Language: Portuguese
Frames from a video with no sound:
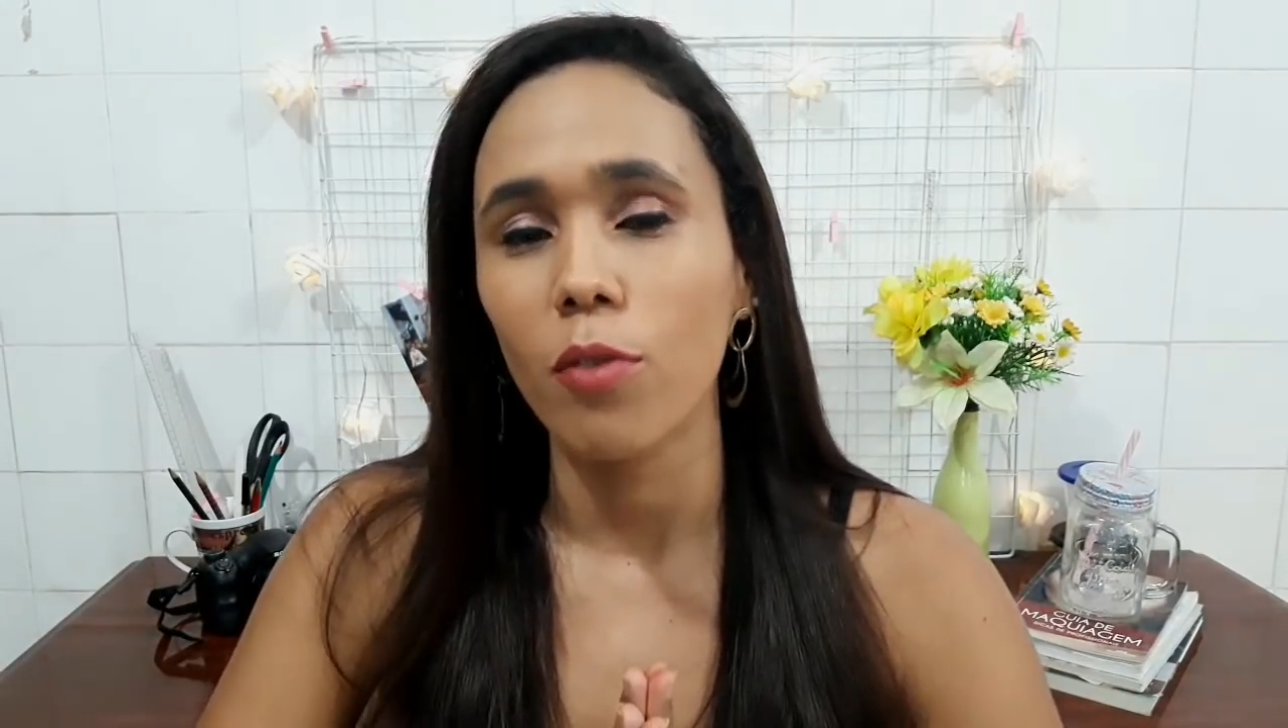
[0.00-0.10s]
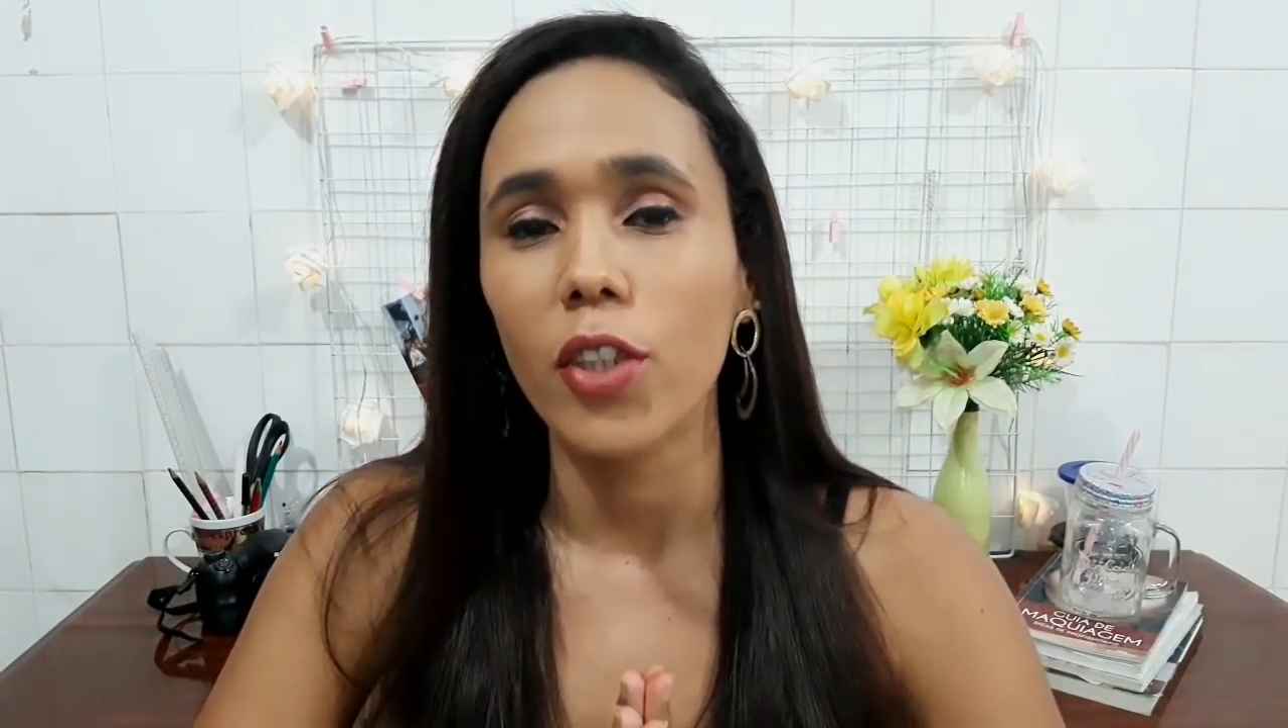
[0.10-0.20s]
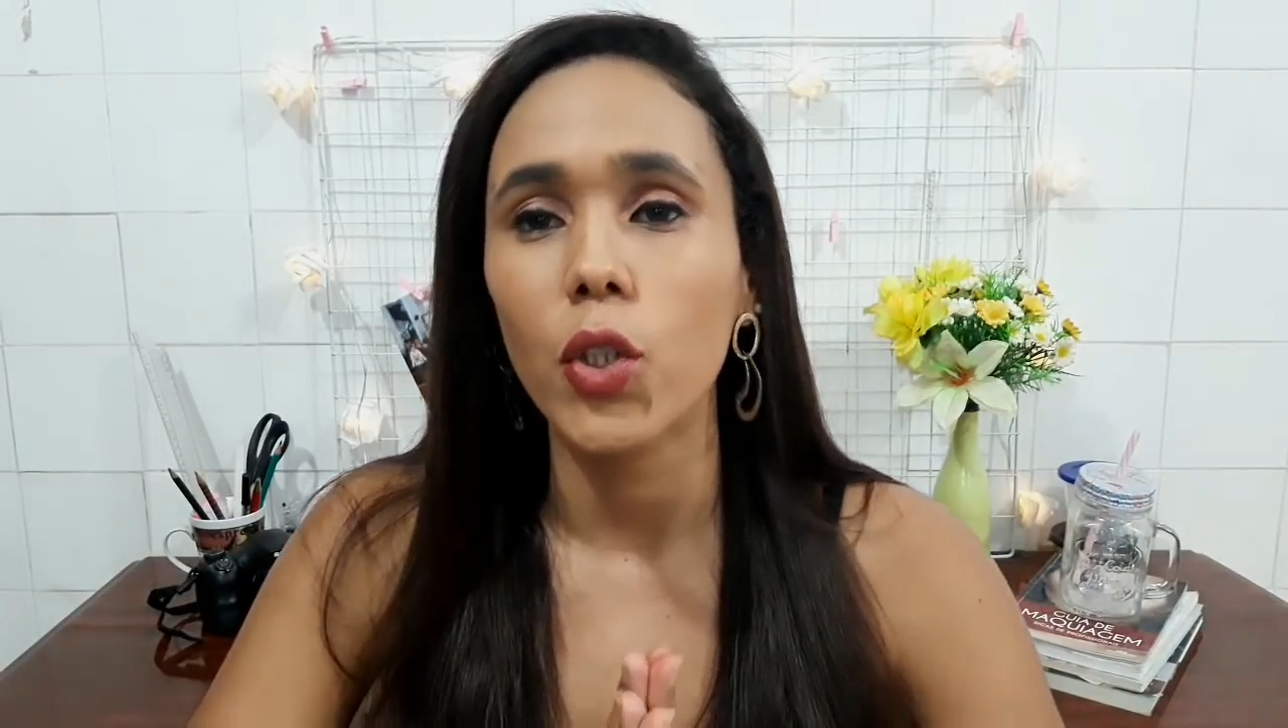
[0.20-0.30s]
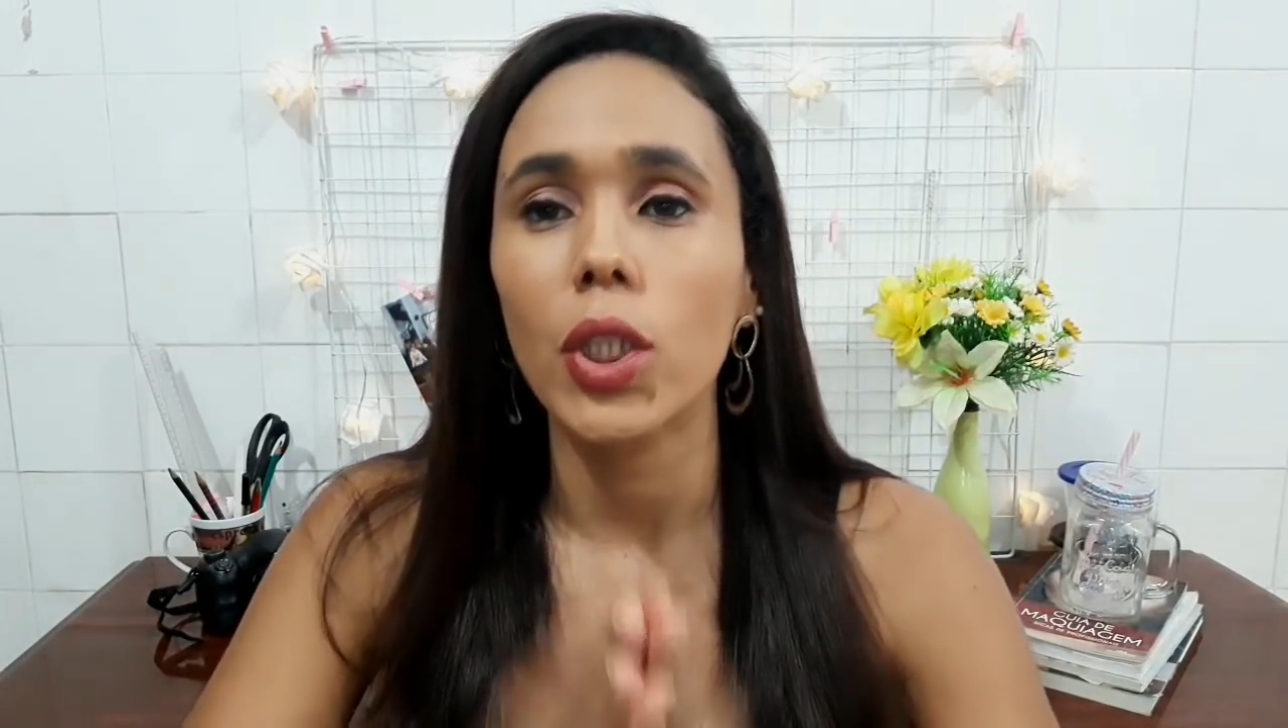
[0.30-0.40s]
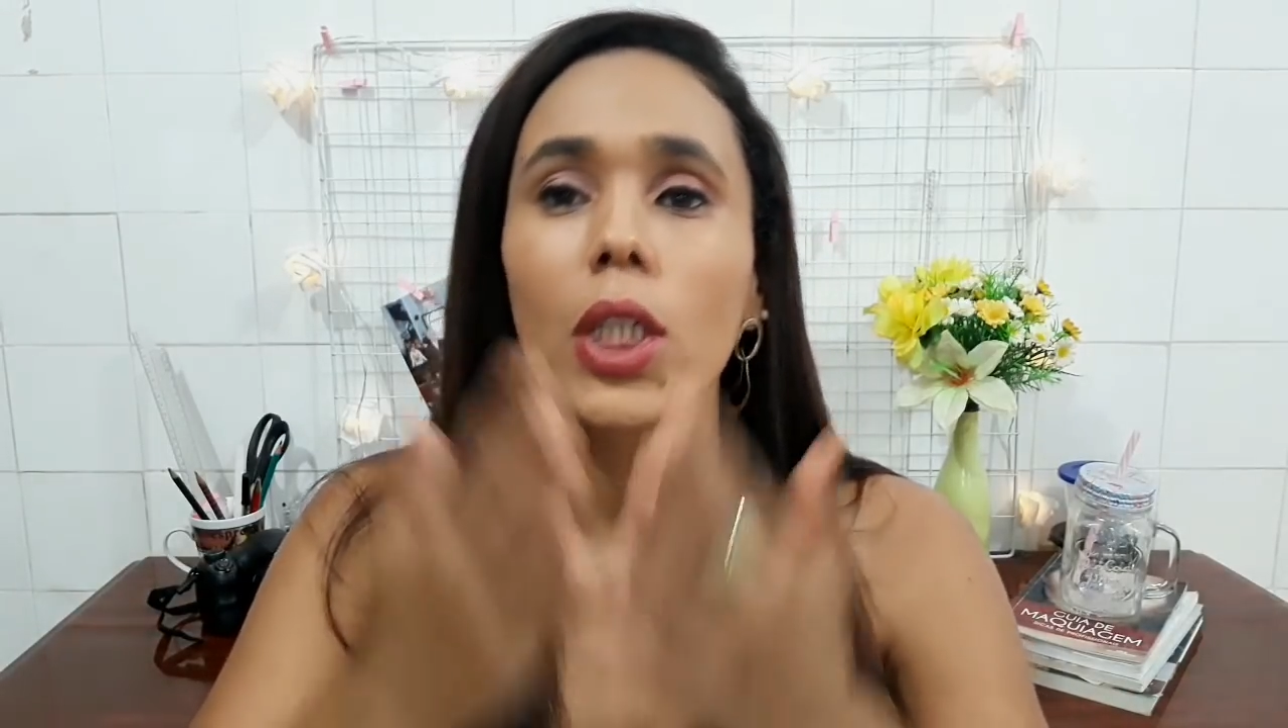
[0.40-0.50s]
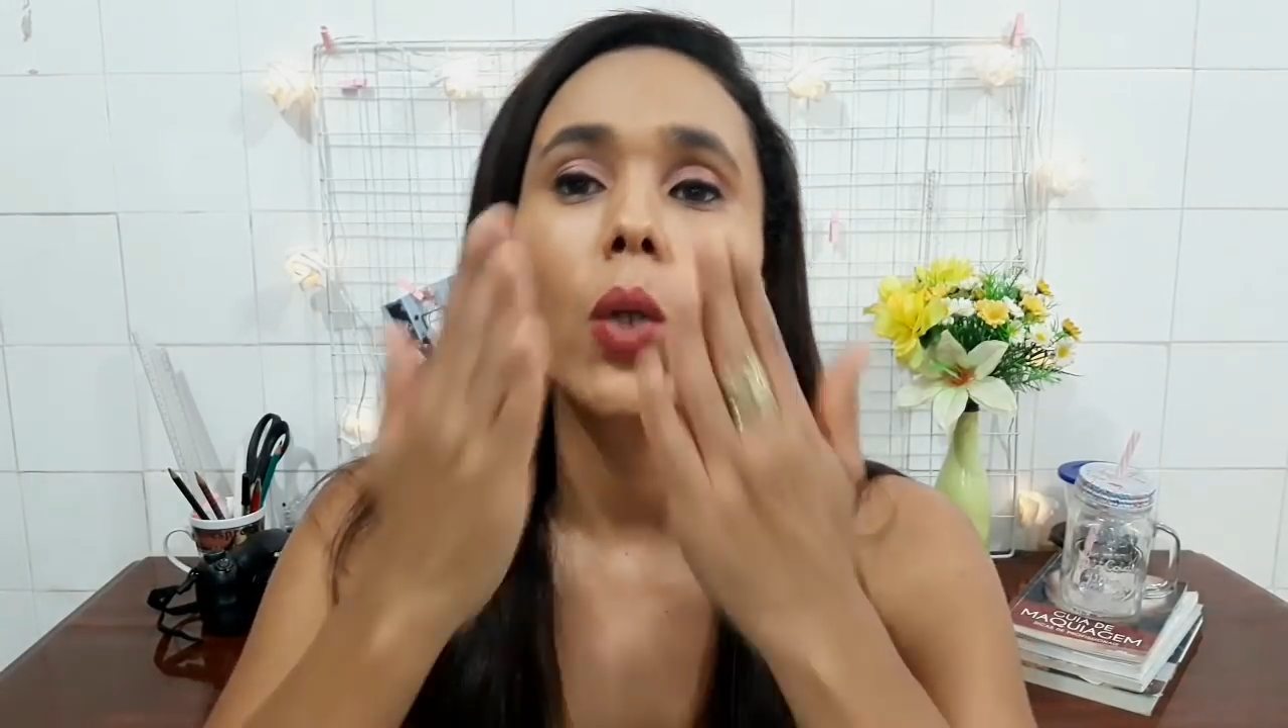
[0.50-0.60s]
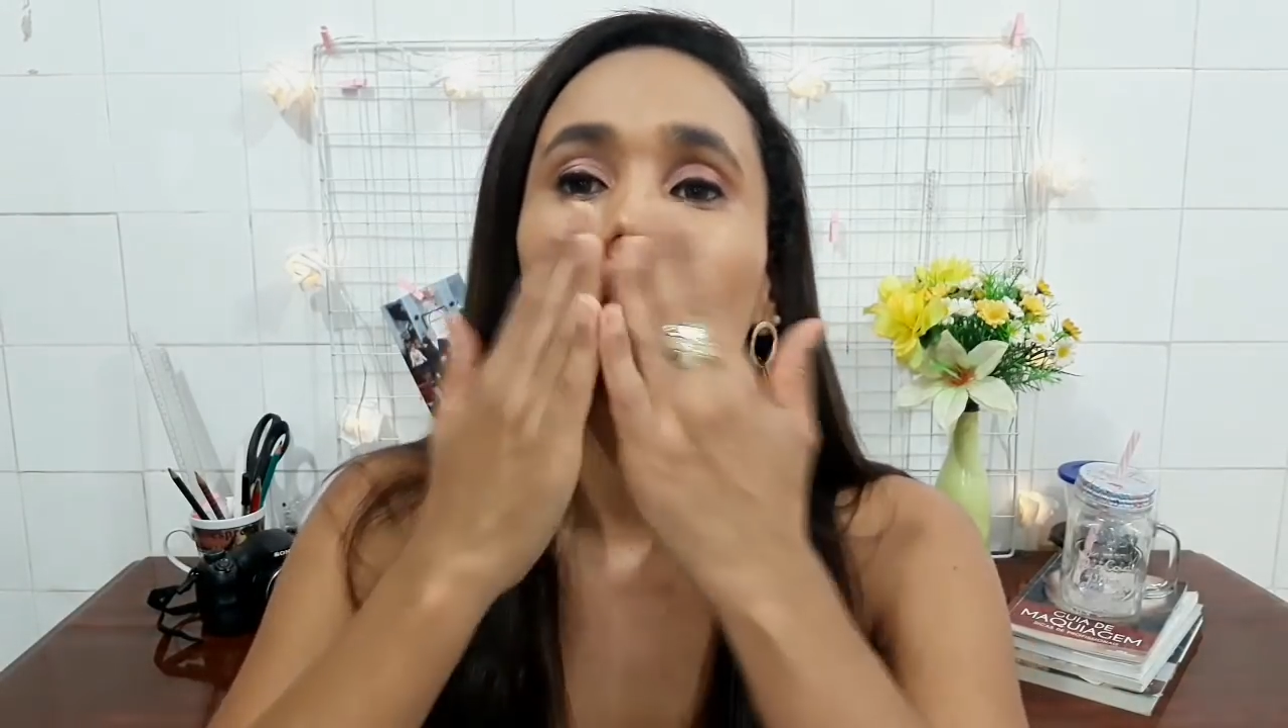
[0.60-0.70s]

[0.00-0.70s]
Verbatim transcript: vídeo.